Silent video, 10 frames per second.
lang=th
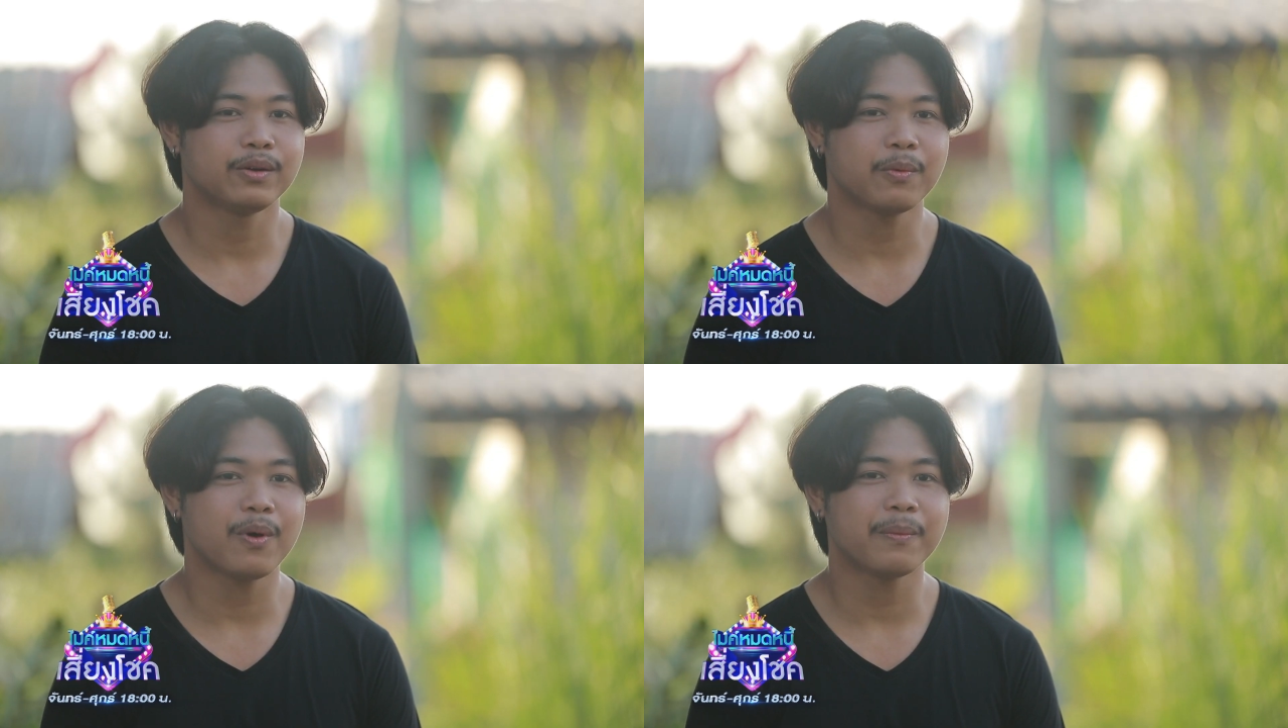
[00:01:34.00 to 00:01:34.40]

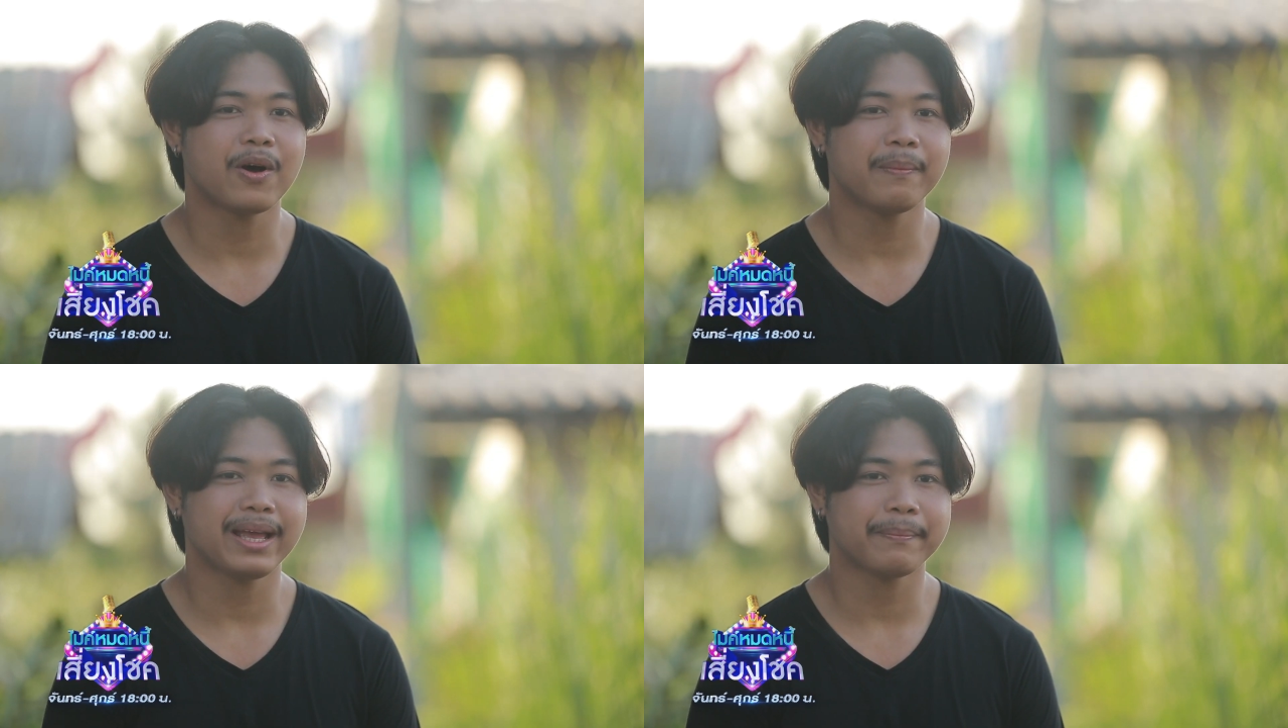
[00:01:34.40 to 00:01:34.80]
รบกวน
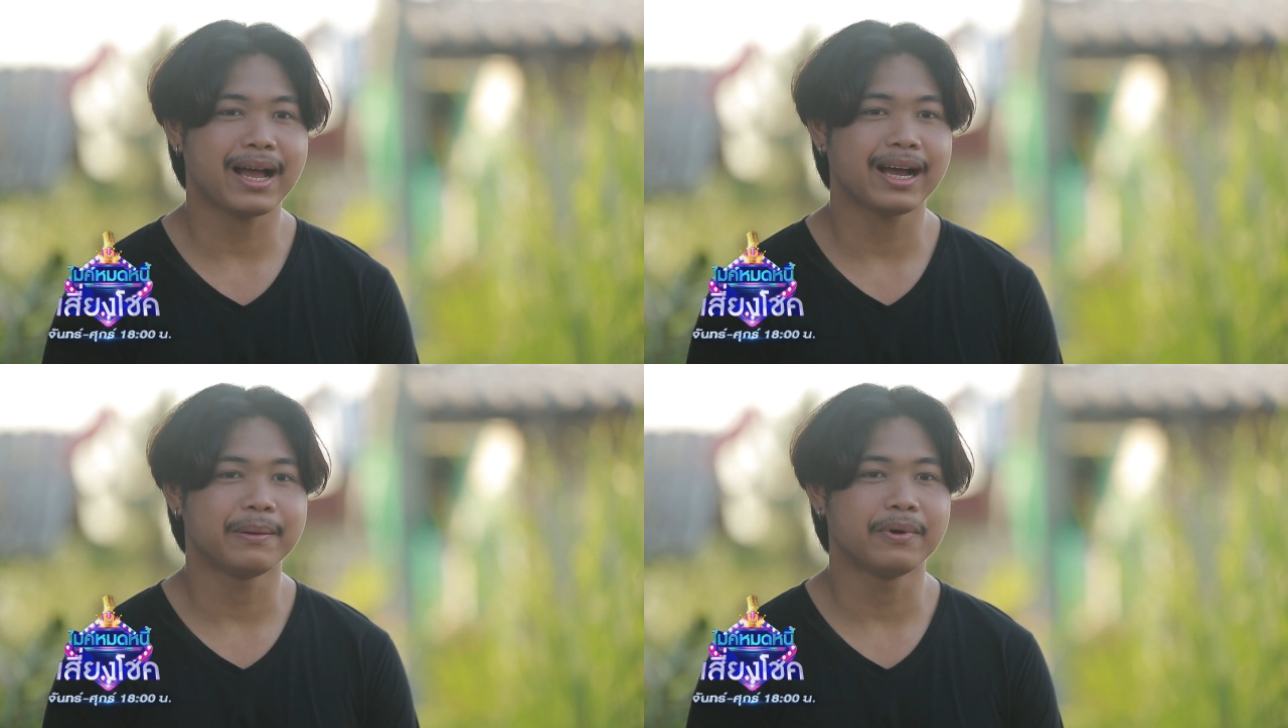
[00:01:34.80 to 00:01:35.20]
พ่อแม่
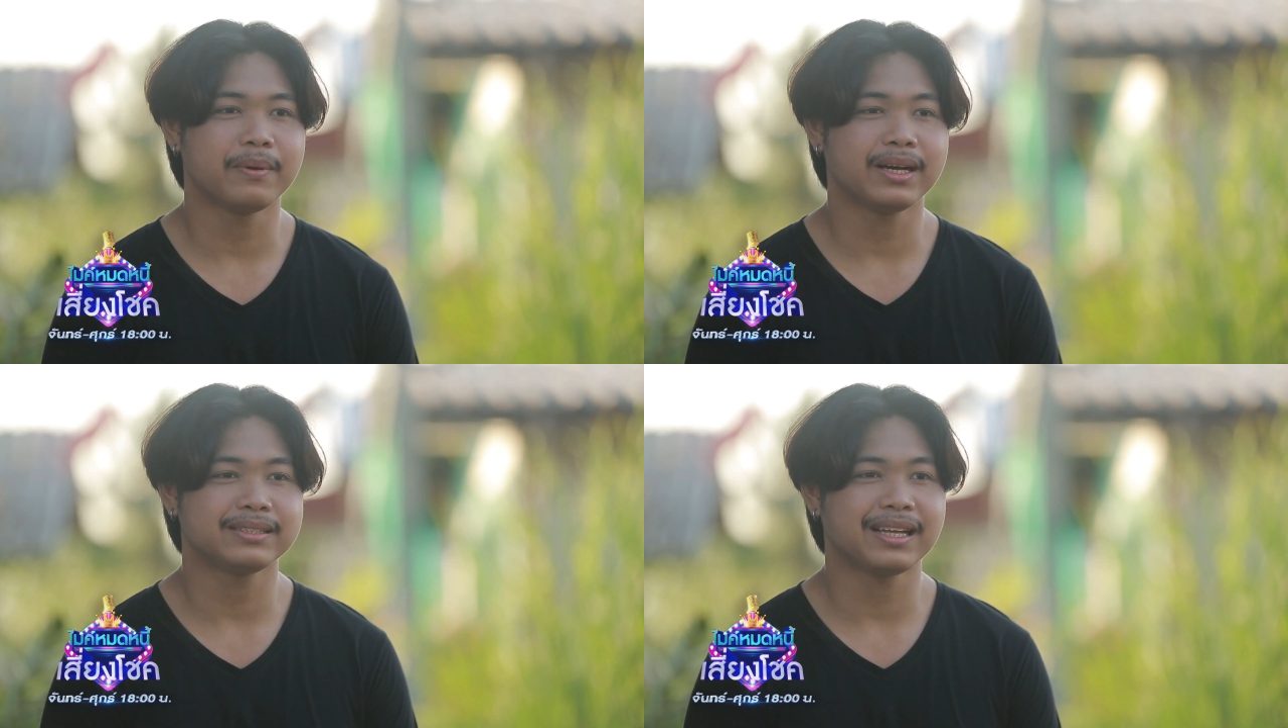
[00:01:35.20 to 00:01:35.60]
มากครับ เพ
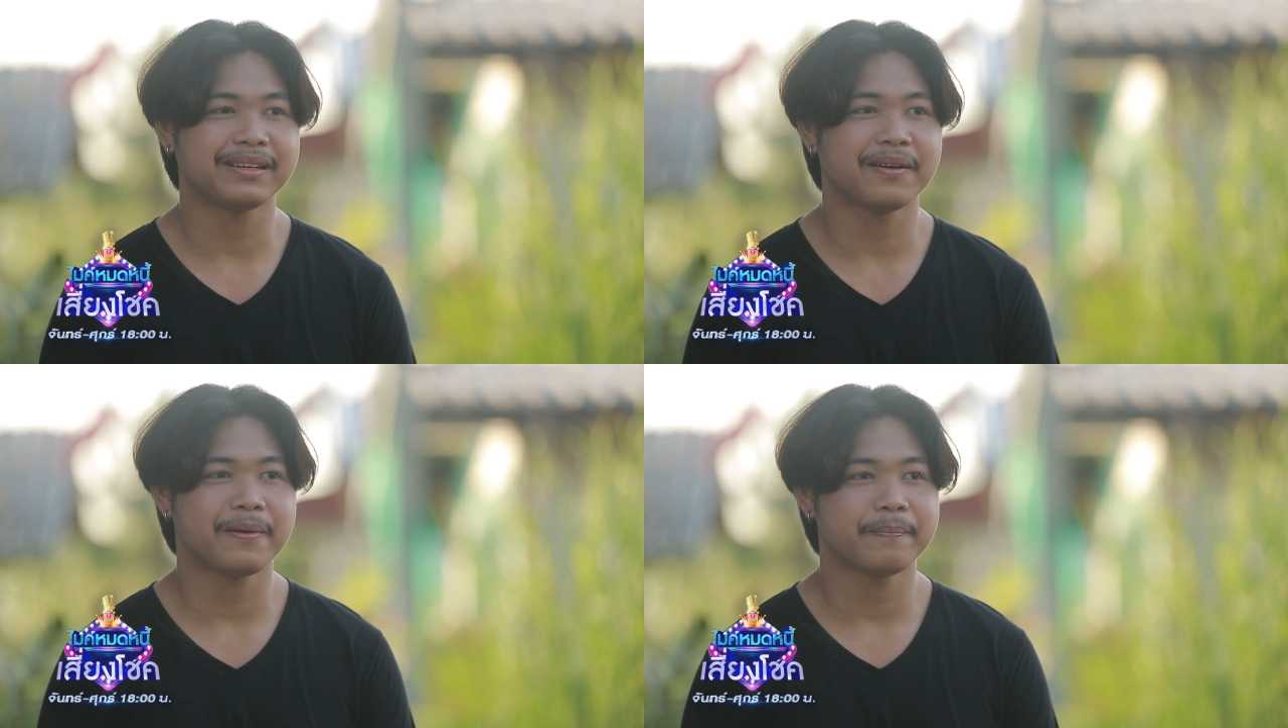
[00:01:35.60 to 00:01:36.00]
ราะว่าท่า
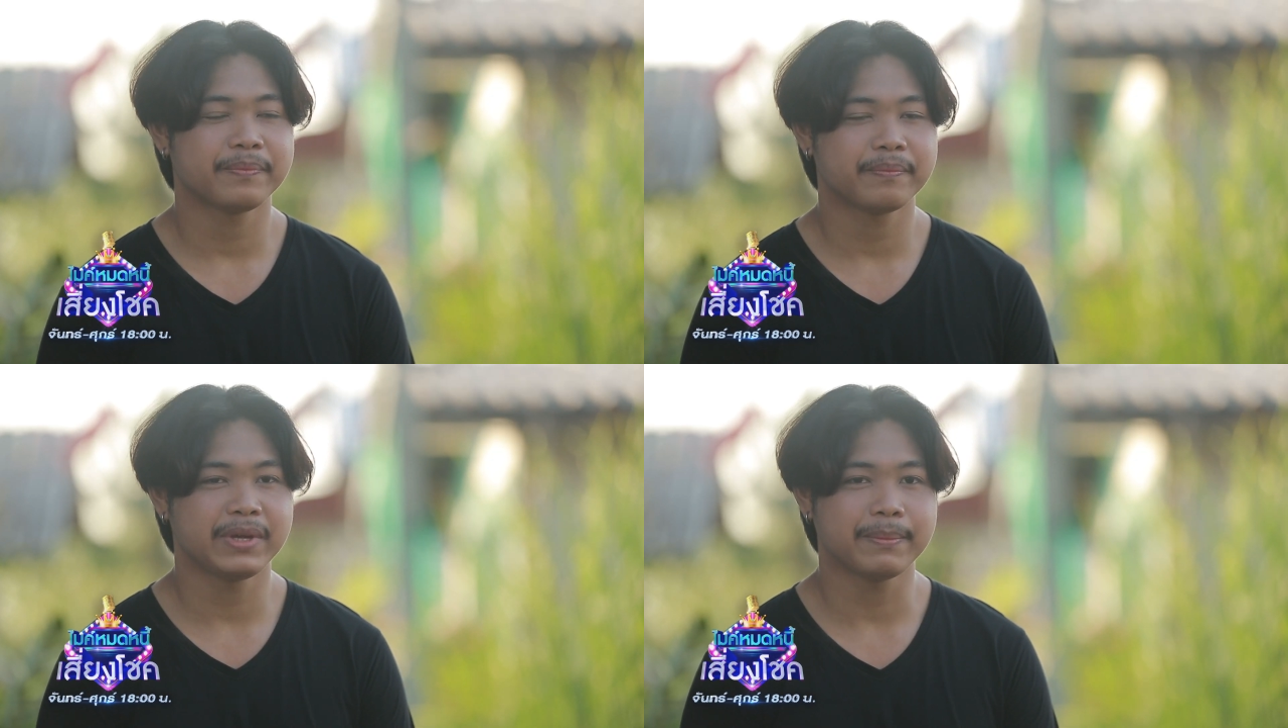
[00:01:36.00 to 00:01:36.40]
นก็
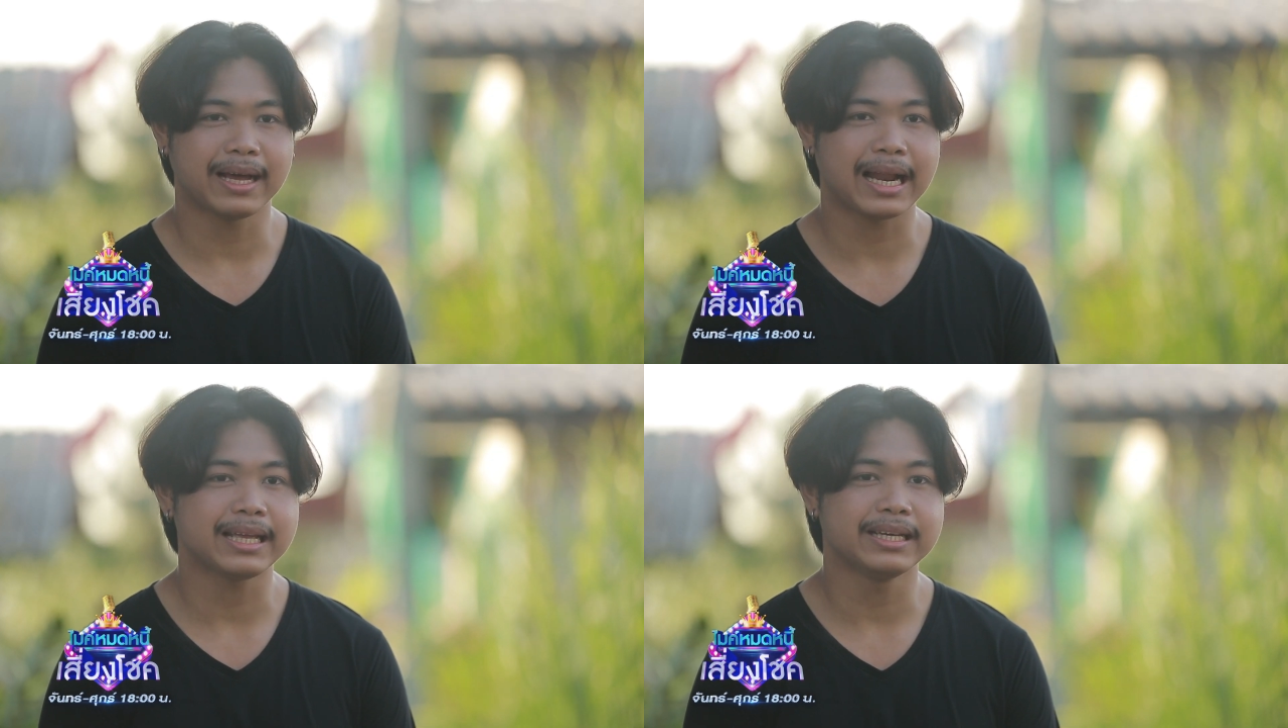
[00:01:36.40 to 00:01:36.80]
มี
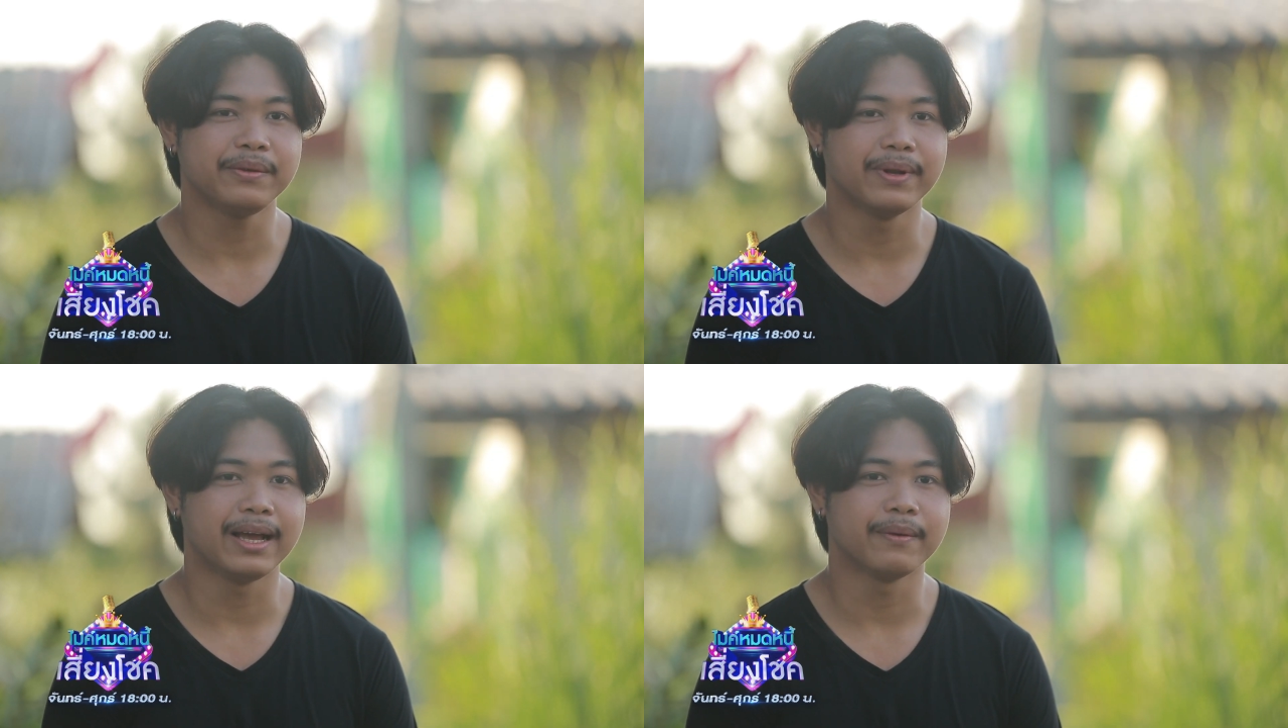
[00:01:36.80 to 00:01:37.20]
ภาระเยอะ
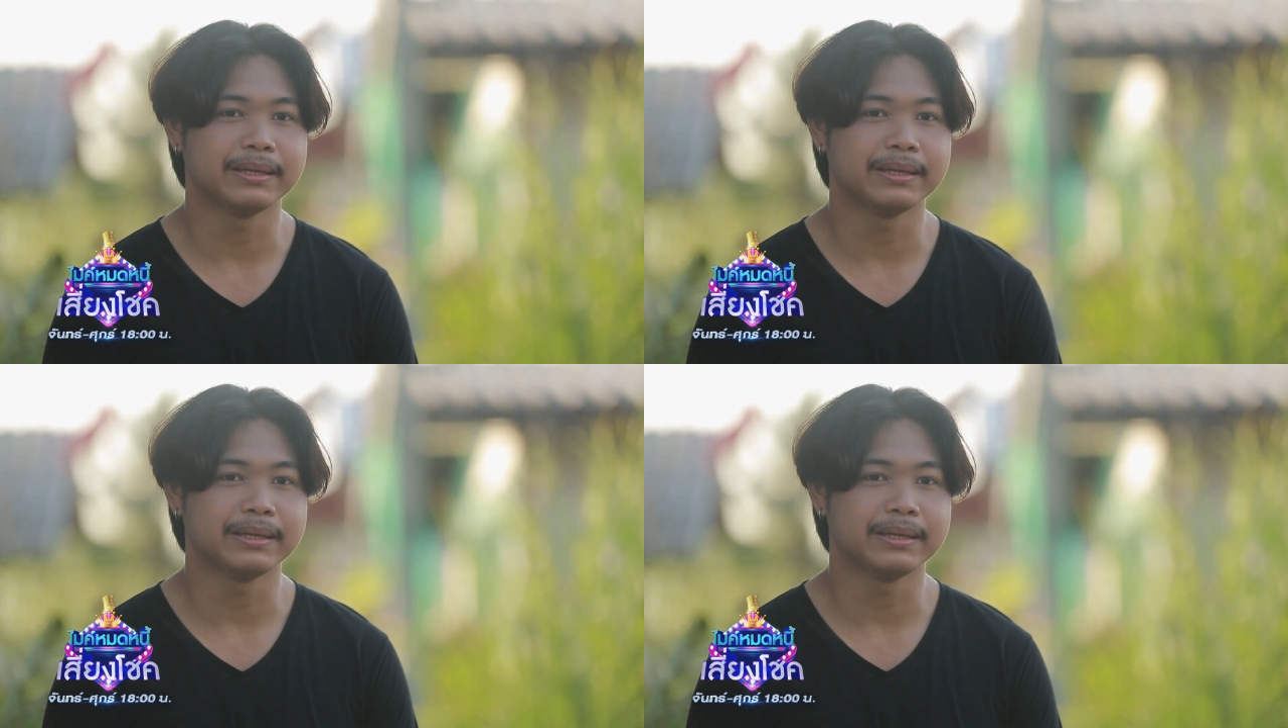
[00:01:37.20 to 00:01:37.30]
อยู่แล้ว